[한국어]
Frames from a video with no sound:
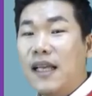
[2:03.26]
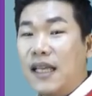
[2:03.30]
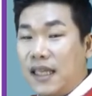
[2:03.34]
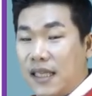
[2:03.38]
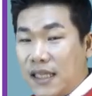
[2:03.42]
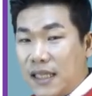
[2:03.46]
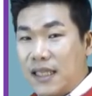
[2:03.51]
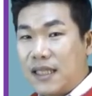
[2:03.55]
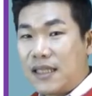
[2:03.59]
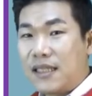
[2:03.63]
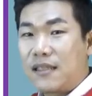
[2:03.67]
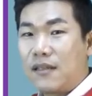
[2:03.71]

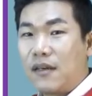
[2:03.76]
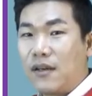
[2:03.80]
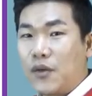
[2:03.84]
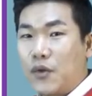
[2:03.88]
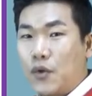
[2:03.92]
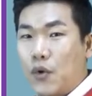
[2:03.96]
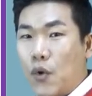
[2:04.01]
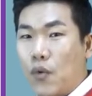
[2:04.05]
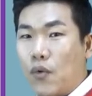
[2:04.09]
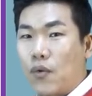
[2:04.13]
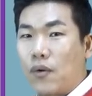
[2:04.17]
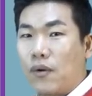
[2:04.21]
일정
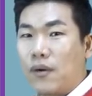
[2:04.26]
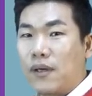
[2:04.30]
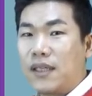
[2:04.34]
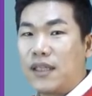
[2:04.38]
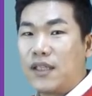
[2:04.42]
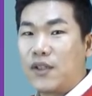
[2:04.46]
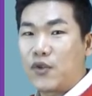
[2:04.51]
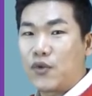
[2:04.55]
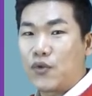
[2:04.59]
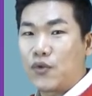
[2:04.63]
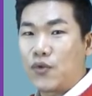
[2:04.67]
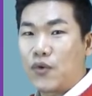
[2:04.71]

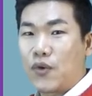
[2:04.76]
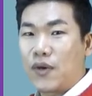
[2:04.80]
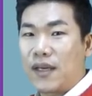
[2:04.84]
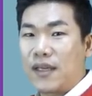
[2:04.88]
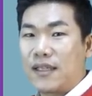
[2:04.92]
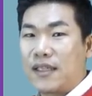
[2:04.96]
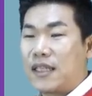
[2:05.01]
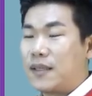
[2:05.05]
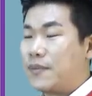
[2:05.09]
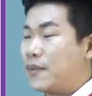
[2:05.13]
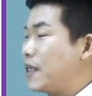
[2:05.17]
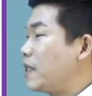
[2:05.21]
요건을
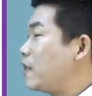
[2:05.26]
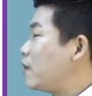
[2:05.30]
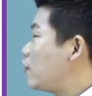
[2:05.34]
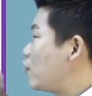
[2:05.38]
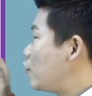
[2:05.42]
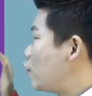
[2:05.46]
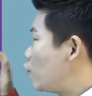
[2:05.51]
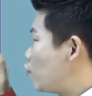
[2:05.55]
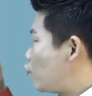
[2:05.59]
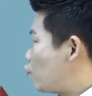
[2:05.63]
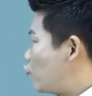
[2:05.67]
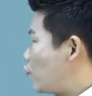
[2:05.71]
충족한 집이
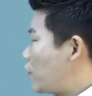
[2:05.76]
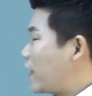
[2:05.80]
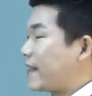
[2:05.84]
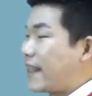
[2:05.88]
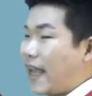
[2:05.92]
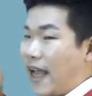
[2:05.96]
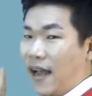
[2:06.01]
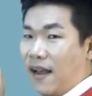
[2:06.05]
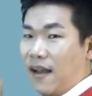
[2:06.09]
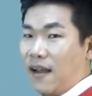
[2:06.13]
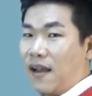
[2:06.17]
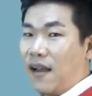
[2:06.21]
두
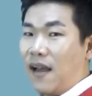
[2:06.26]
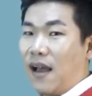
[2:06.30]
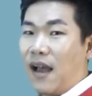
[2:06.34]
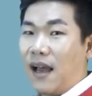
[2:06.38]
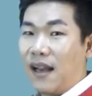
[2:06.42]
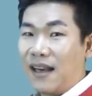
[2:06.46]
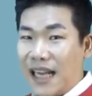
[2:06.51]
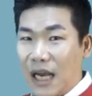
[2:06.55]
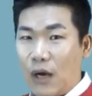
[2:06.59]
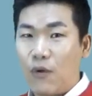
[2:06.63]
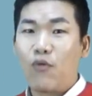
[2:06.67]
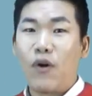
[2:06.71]
개다
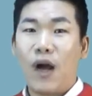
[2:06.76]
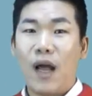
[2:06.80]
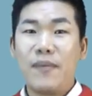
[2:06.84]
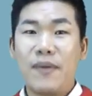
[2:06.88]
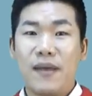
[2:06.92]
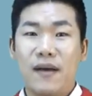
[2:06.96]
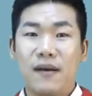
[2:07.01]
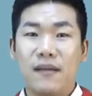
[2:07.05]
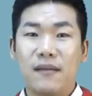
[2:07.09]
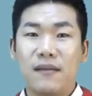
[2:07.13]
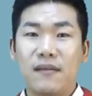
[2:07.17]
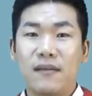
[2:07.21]
라고
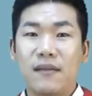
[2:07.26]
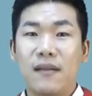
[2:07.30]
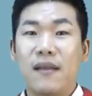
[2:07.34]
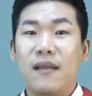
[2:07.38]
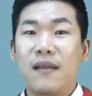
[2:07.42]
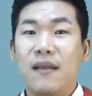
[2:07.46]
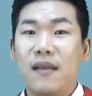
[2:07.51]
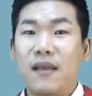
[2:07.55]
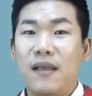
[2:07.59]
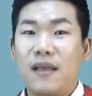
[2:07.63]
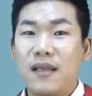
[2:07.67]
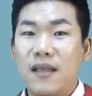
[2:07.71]
하면
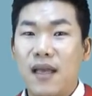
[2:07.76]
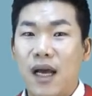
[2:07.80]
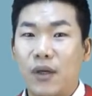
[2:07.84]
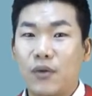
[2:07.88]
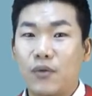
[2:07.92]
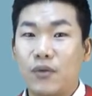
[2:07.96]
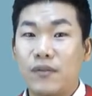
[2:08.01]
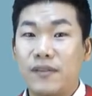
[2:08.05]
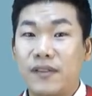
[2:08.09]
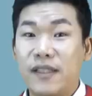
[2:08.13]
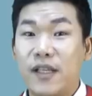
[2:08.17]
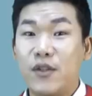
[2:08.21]

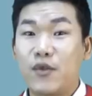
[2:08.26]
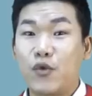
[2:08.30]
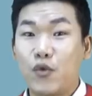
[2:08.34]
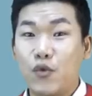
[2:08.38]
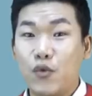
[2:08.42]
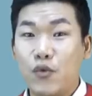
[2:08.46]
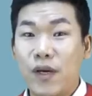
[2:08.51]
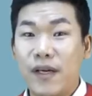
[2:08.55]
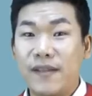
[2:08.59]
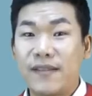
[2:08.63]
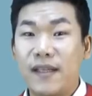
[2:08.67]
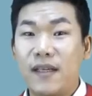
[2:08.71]
양도세
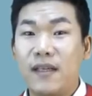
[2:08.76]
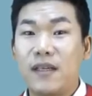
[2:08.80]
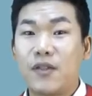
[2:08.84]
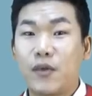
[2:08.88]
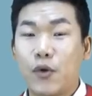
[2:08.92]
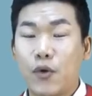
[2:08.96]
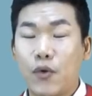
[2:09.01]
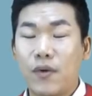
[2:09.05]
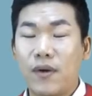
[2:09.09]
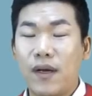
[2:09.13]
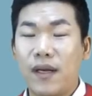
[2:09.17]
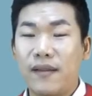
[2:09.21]
중과세를
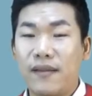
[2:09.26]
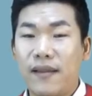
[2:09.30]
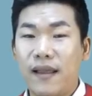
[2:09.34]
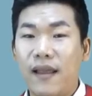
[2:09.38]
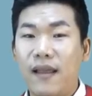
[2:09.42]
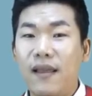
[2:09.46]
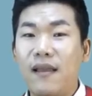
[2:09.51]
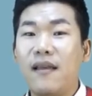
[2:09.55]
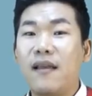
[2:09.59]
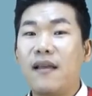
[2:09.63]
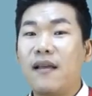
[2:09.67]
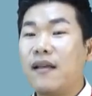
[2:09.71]
적용할
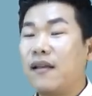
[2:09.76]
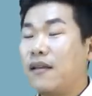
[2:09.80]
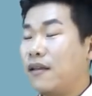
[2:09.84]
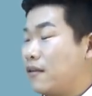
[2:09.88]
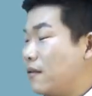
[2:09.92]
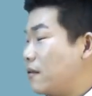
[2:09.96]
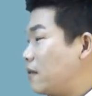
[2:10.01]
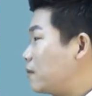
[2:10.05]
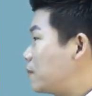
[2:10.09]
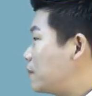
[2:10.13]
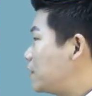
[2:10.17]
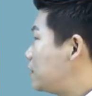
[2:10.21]
때
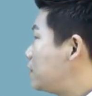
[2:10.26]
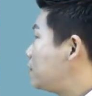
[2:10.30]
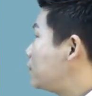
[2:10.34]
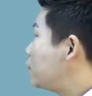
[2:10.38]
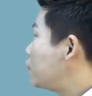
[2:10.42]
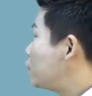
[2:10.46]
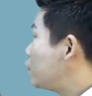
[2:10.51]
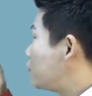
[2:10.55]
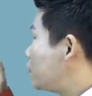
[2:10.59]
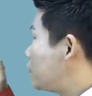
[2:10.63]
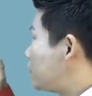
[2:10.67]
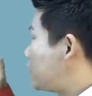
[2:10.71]
여러분은
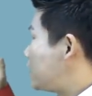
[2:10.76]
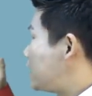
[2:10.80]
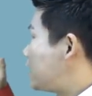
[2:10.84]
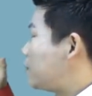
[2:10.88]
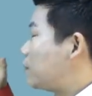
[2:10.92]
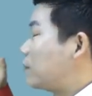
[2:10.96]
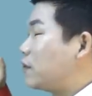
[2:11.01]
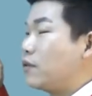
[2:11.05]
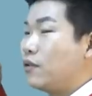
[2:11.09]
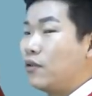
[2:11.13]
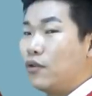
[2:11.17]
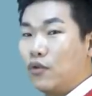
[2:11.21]

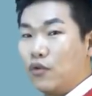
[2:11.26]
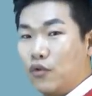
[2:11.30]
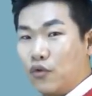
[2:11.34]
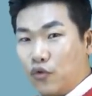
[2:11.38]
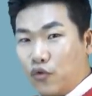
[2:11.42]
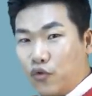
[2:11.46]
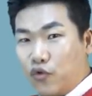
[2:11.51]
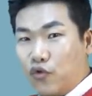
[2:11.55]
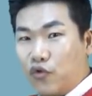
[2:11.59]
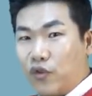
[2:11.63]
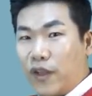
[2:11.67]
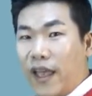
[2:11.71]
집을
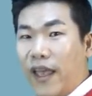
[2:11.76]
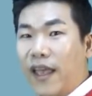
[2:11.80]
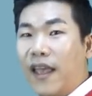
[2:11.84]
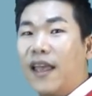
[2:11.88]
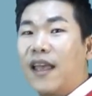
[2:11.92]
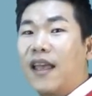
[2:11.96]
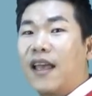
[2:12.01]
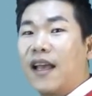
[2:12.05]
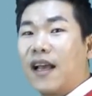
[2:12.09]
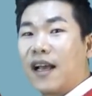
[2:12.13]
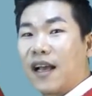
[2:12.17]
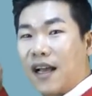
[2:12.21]
두 개
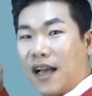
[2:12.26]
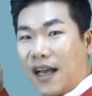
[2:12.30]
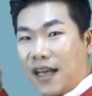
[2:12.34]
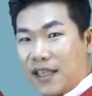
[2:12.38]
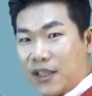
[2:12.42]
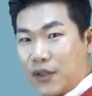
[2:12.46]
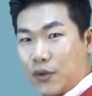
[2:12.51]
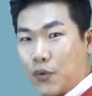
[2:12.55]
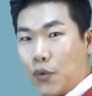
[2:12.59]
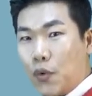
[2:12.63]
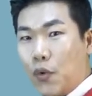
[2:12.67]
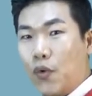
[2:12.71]

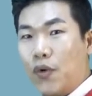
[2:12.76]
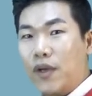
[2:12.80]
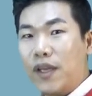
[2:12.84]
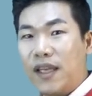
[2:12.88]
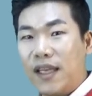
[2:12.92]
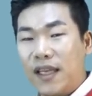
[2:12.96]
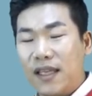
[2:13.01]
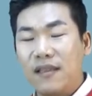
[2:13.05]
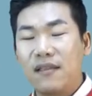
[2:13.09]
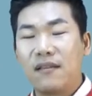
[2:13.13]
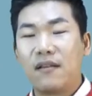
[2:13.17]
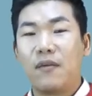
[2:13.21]
가지고
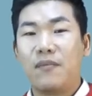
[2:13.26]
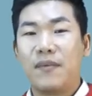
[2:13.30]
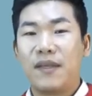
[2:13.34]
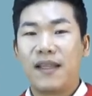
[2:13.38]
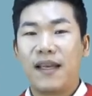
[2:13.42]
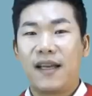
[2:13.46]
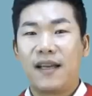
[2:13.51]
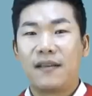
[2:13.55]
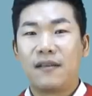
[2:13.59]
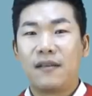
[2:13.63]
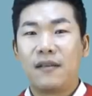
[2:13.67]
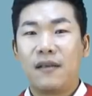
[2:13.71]
있는
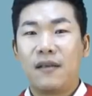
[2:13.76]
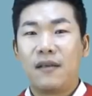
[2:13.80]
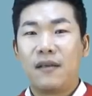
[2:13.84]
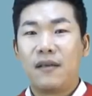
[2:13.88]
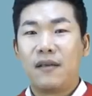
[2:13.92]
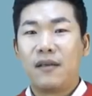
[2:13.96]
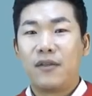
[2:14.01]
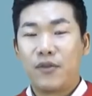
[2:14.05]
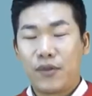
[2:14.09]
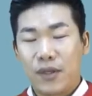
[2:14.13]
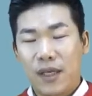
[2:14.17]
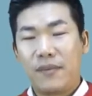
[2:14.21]
겁니다.
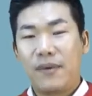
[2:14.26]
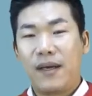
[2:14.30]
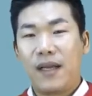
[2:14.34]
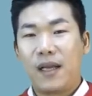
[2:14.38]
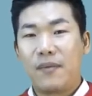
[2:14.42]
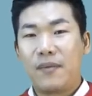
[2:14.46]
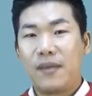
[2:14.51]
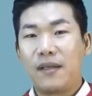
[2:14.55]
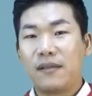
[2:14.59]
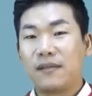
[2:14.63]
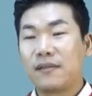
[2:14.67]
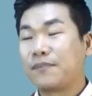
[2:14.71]
쉽게
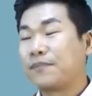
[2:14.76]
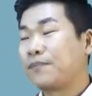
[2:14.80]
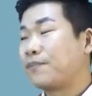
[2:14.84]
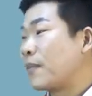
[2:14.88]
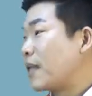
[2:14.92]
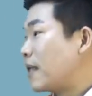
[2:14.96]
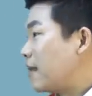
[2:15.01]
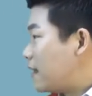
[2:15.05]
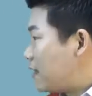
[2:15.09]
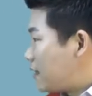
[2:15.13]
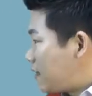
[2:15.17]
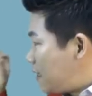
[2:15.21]
말하면
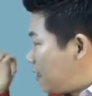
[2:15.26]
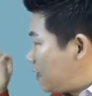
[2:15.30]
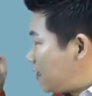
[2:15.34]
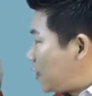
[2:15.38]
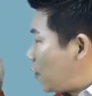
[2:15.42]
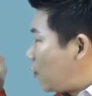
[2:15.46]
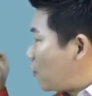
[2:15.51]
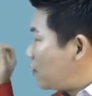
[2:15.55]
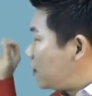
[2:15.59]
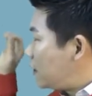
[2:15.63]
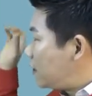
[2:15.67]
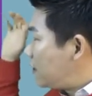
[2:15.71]

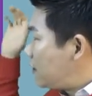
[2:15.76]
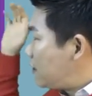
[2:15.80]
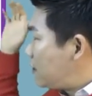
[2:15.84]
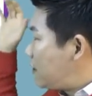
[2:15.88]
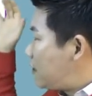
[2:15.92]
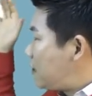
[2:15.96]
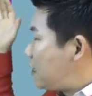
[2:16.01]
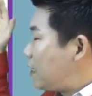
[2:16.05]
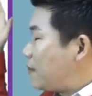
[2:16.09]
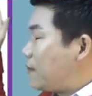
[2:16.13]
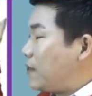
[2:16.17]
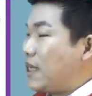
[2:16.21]
실제로는
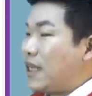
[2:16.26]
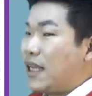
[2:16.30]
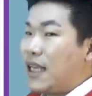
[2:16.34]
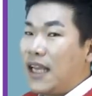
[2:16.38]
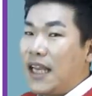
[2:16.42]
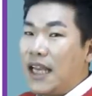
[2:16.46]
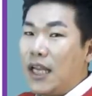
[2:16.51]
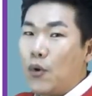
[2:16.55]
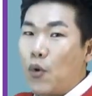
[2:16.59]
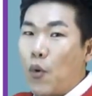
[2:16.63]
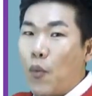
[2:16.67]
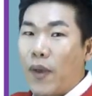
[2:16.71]
집을
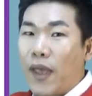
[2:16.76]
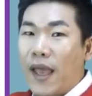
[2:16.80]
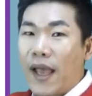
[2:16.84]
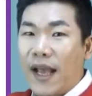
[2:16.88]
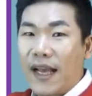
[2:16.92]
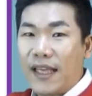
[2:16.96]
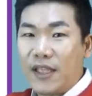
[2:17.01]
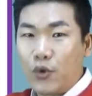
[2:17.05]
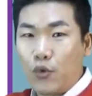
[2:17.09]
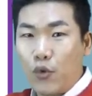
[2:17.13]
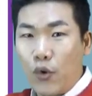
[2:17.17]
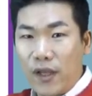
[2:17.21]
일곱 개
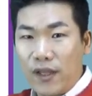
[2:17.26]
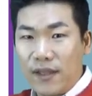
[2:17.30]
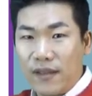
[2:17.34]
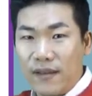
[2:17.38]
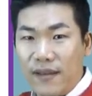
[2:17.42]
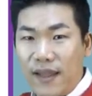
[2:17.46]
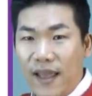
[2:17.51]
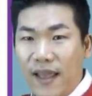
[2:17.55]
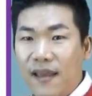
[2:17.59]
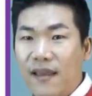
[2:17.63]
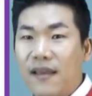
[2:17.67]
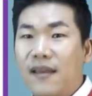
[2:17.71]
가지고
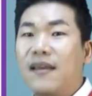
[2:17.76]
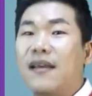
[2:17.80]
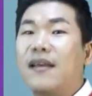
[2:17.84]
있는데